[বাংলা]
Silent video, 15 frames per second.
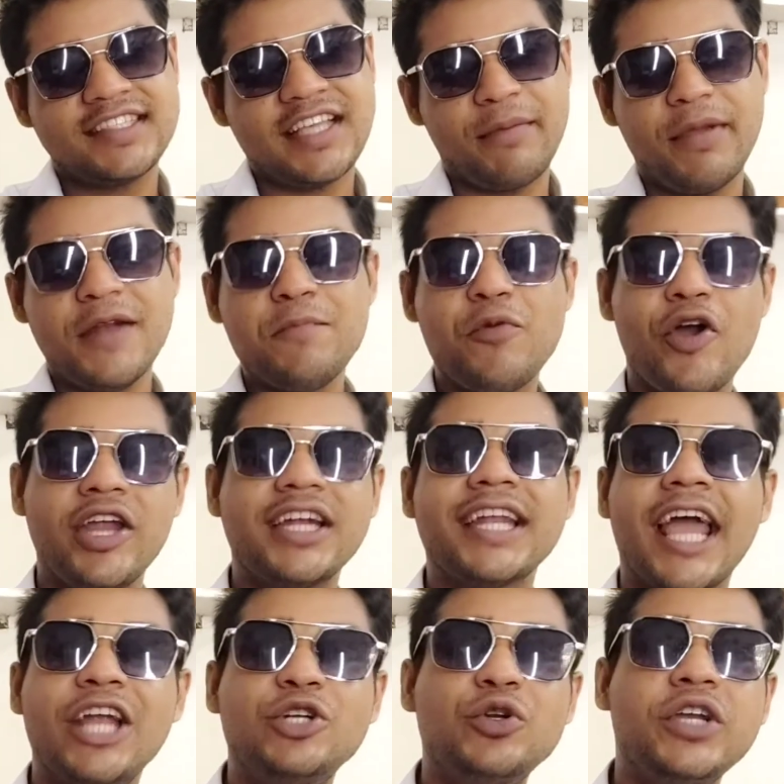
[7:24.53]
সেভেন পয়েন্ট
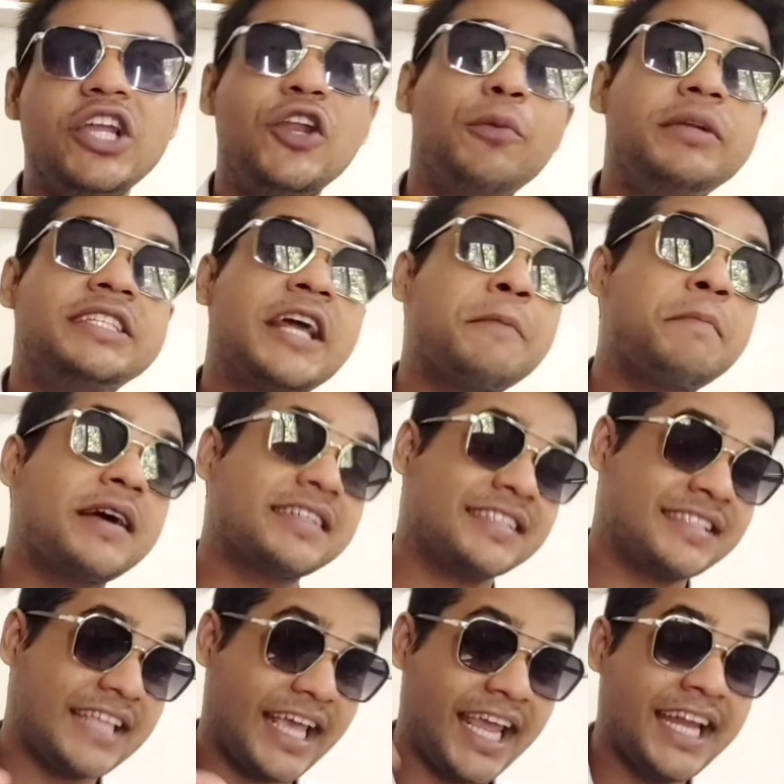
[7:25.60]
নাইন টু কিলোমিটার পার
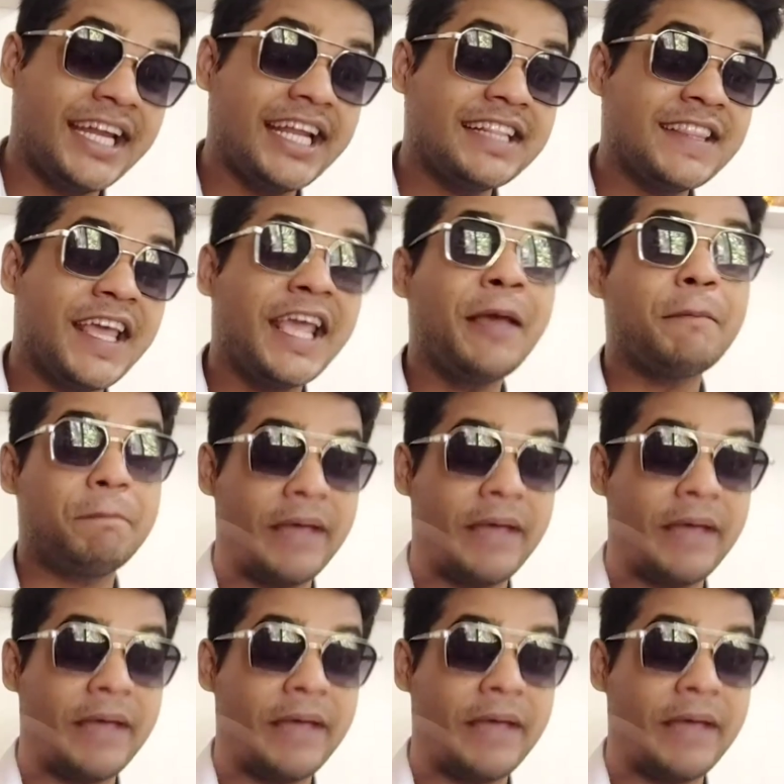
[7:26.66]
সেকেন্ডের থেকে